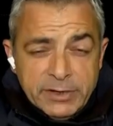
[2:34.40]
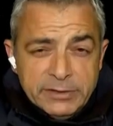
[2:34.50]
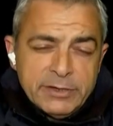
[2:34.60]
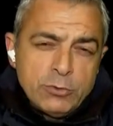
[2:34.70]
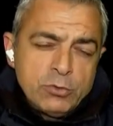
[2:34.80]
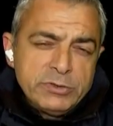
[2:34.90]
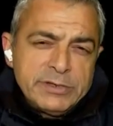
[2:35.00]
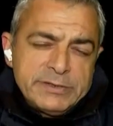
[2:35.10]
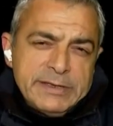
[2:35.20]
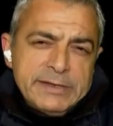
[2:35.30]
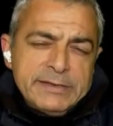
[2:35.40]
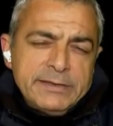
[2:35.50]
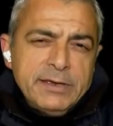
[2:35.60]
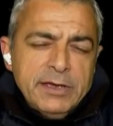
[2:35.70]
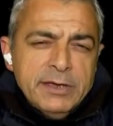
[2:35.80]
ve alınan koordinat gereği
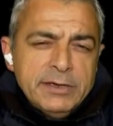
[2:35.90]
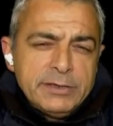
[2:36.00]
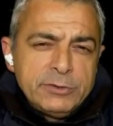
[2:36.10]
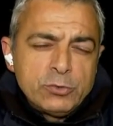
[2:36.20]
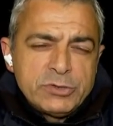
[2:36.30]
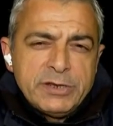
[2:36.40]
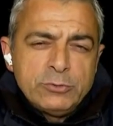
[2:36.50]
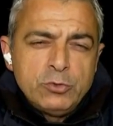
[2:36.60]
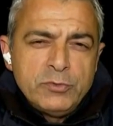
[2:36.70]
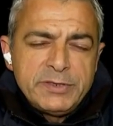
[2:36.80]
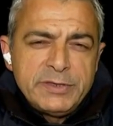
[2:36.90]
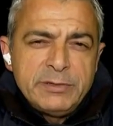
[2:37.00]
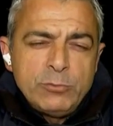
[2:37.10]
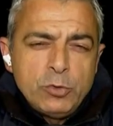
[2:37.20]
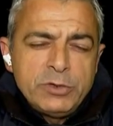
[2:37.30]
de e, Türk Silahlı
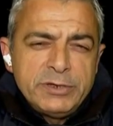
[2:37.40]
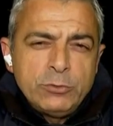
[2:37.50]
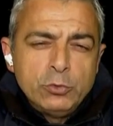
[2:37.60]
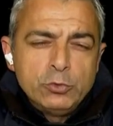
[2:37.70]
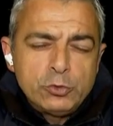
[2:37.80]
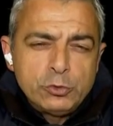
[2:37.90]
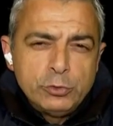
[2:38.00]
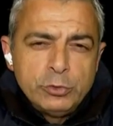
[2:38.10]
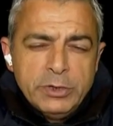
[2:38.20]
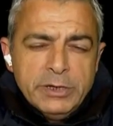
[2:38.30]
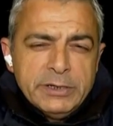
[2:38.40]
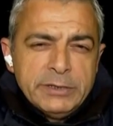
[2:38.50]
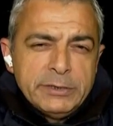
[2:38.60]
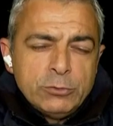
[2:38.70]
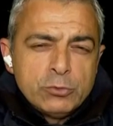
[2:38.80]
Kuvvetleri'nin bölgede konuşlu e,